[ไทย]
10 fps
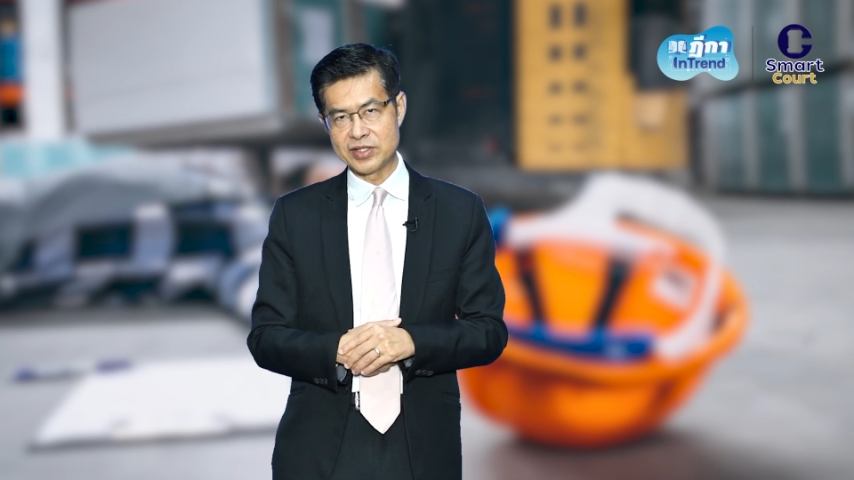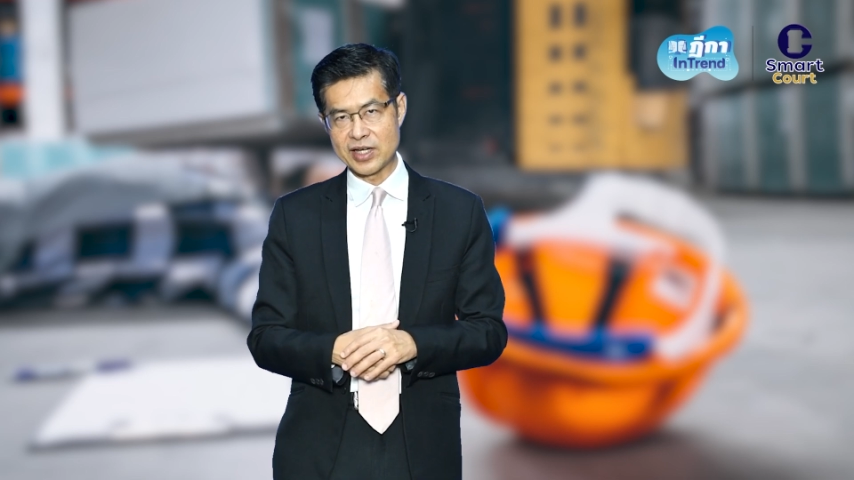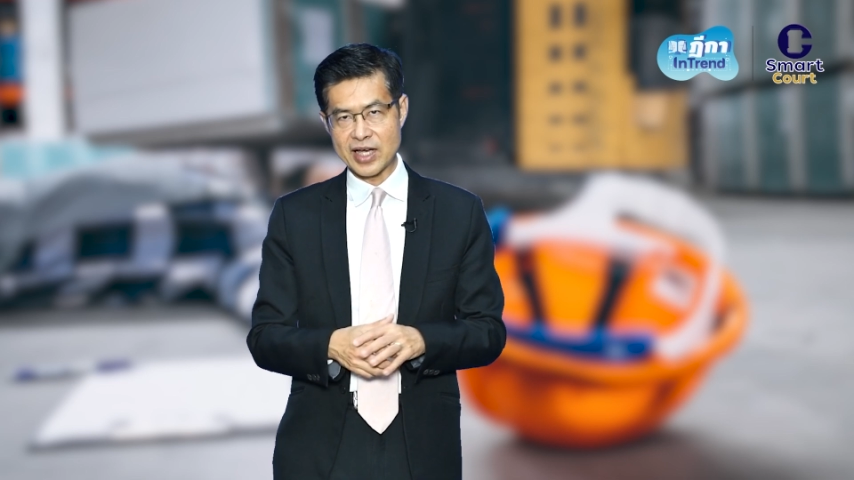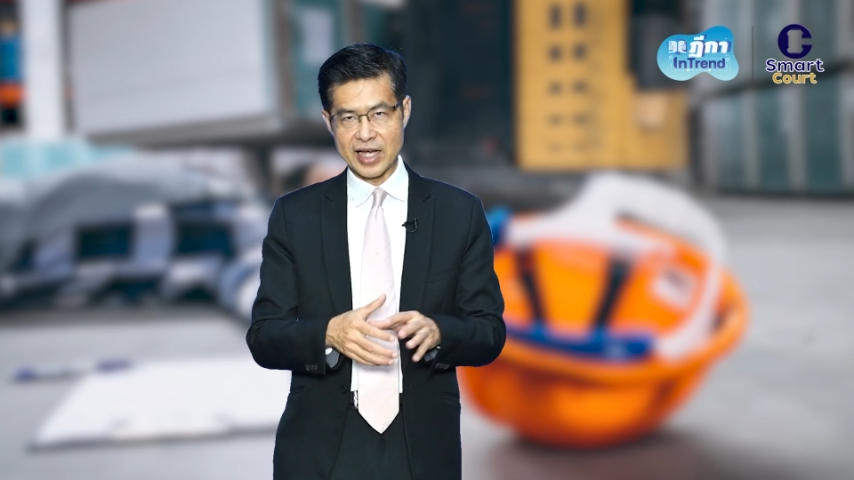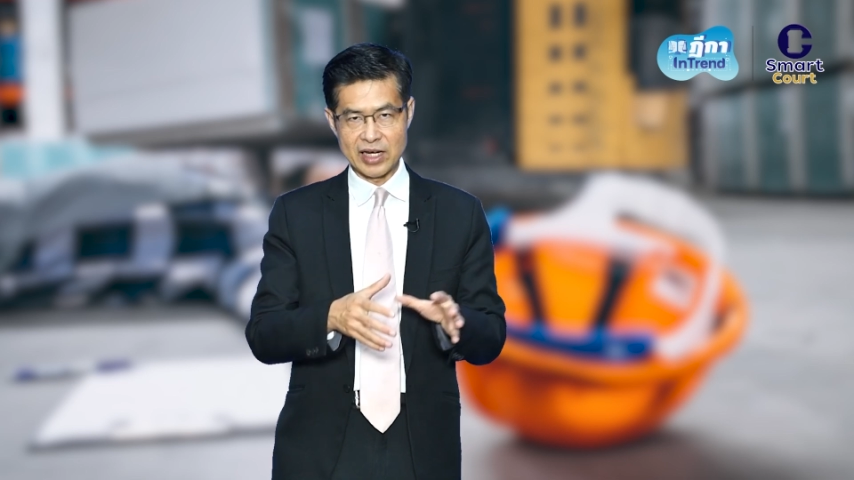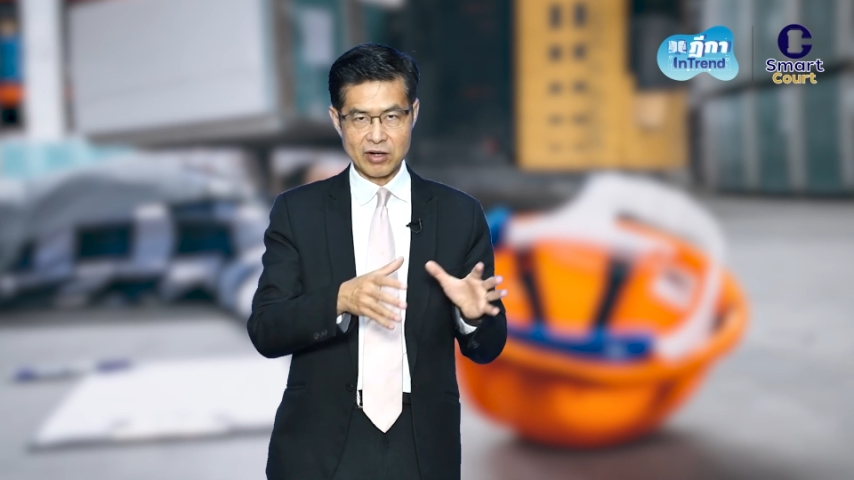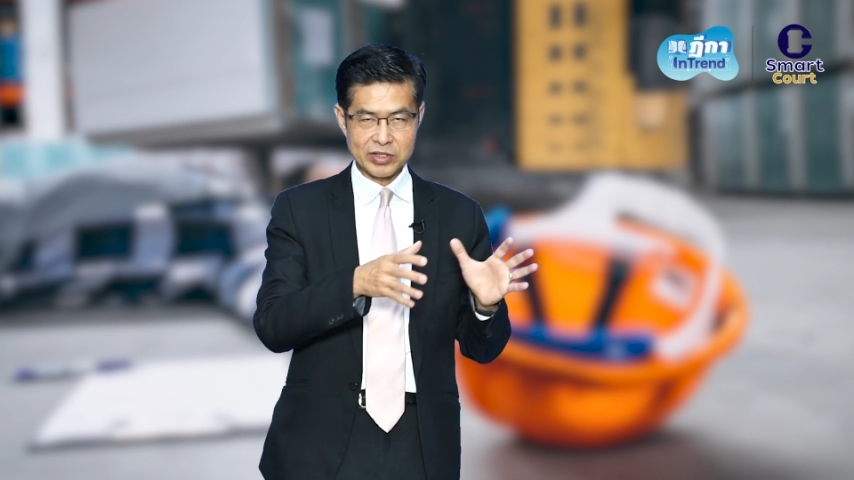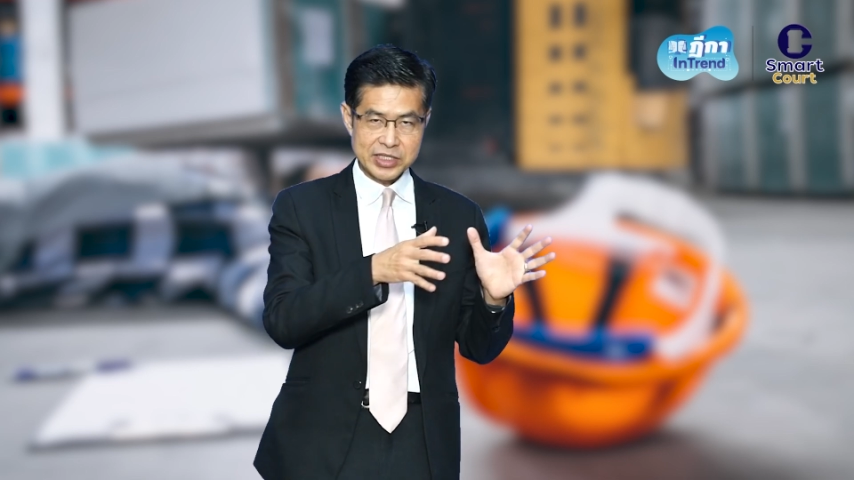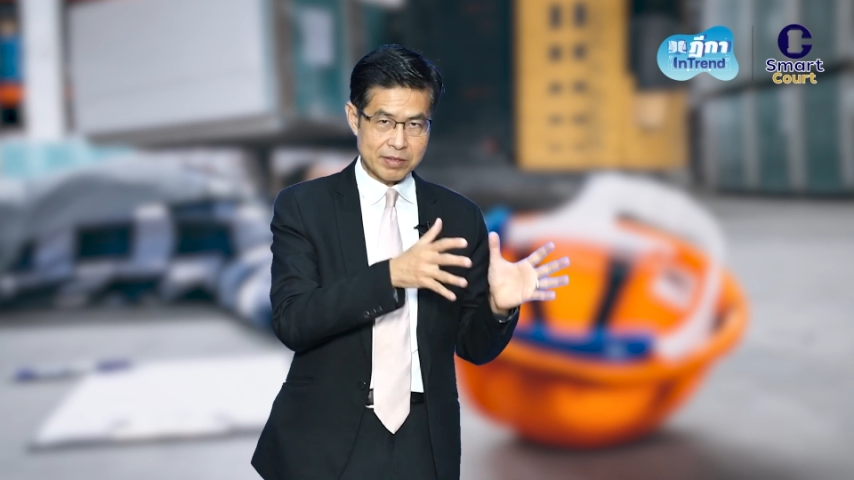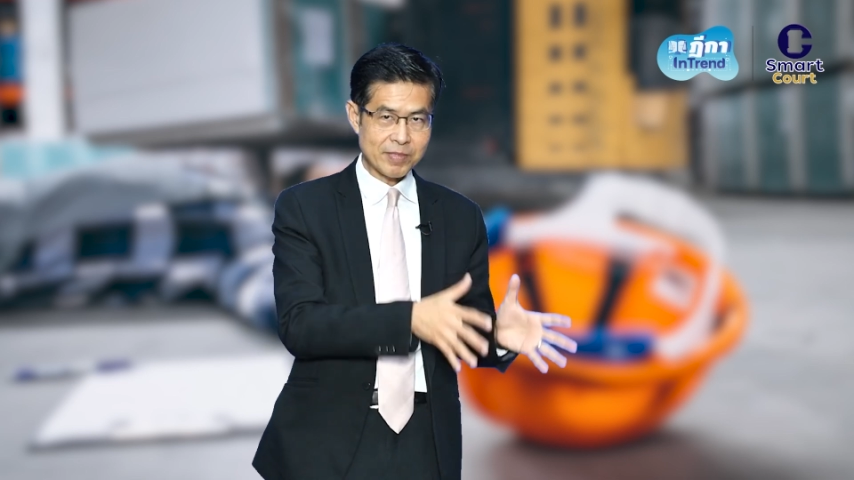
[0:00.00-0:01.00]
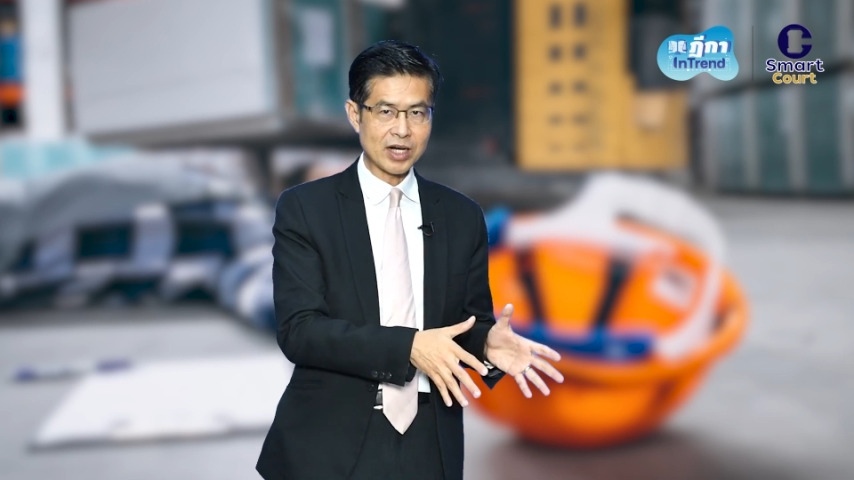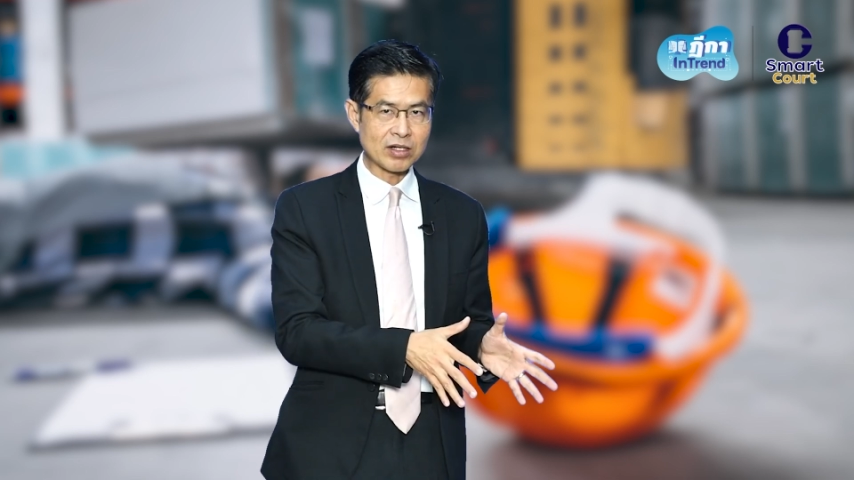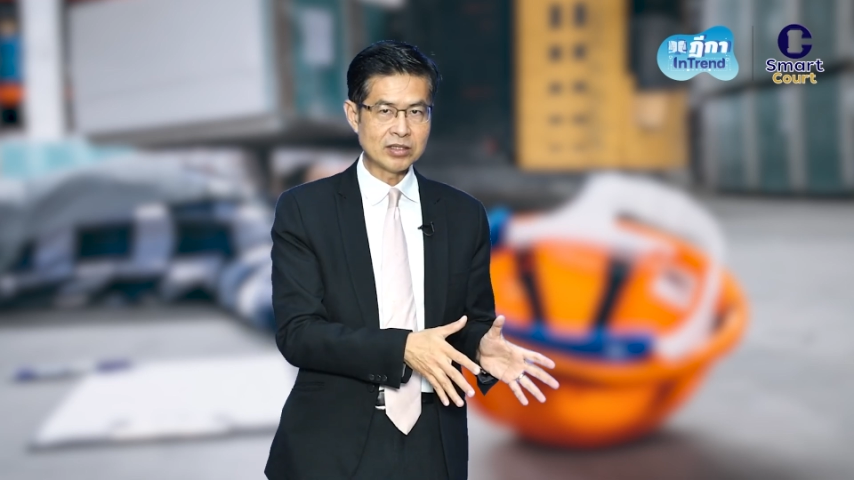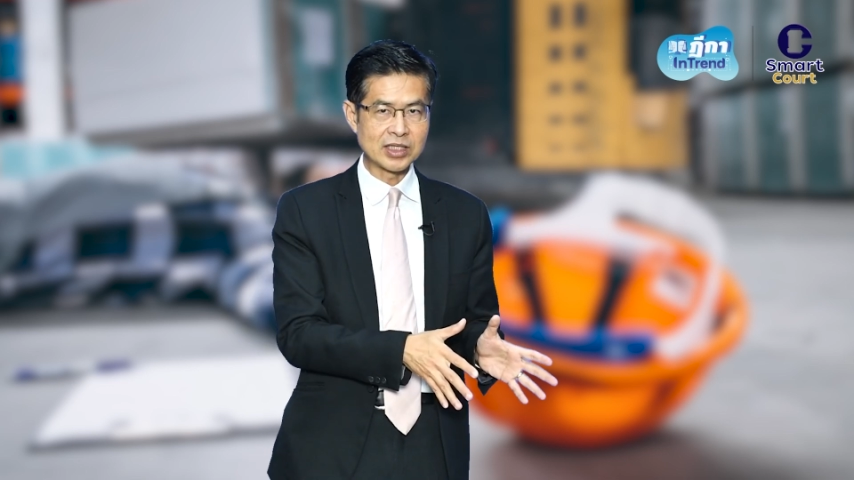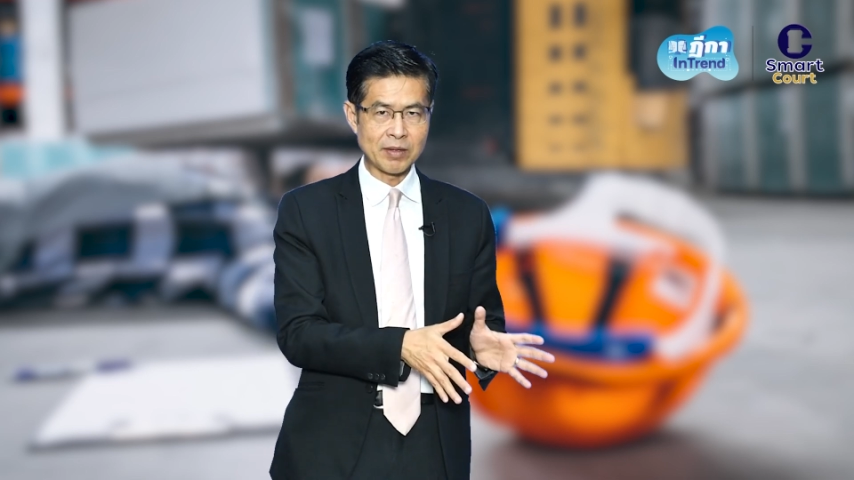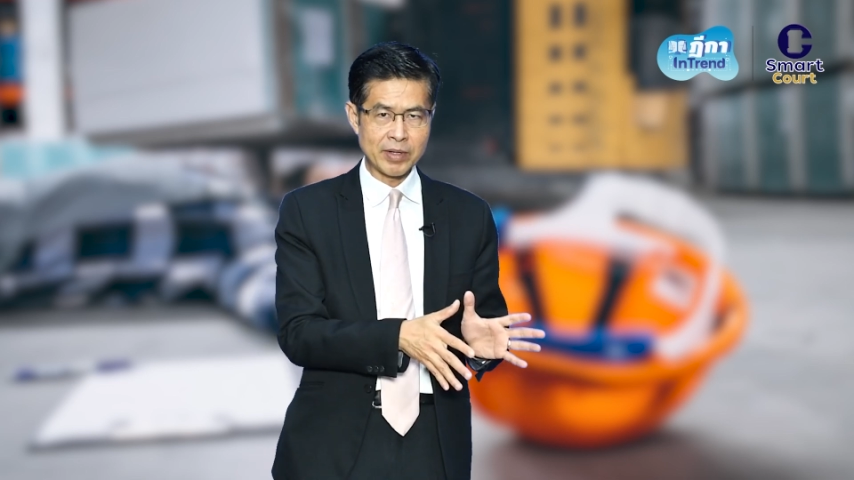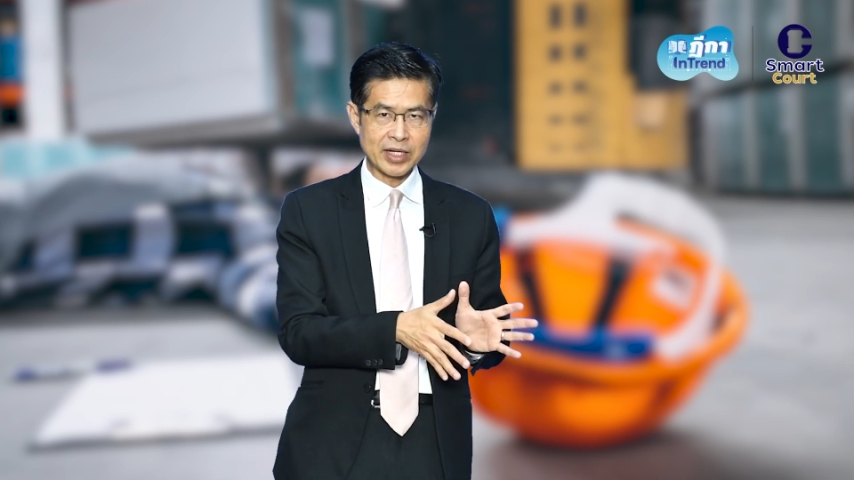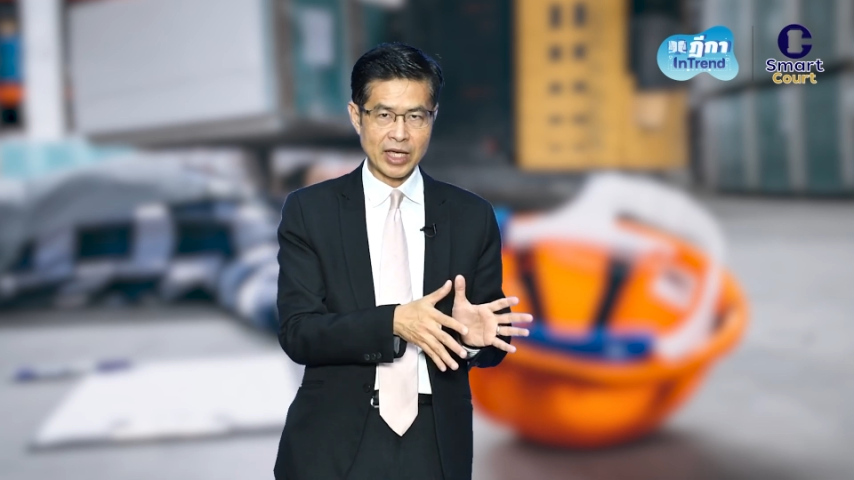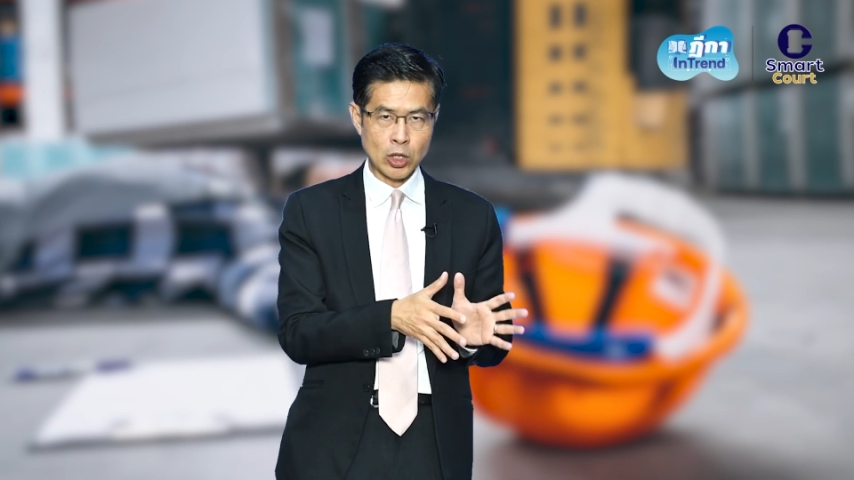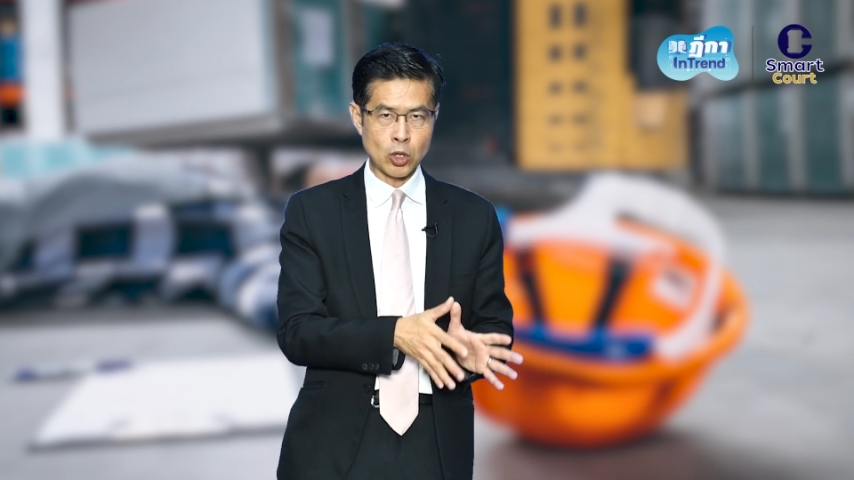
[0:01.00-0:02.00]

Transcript: เสียหาย แล้วก็ที่สำคัญก็คือทำให้นาย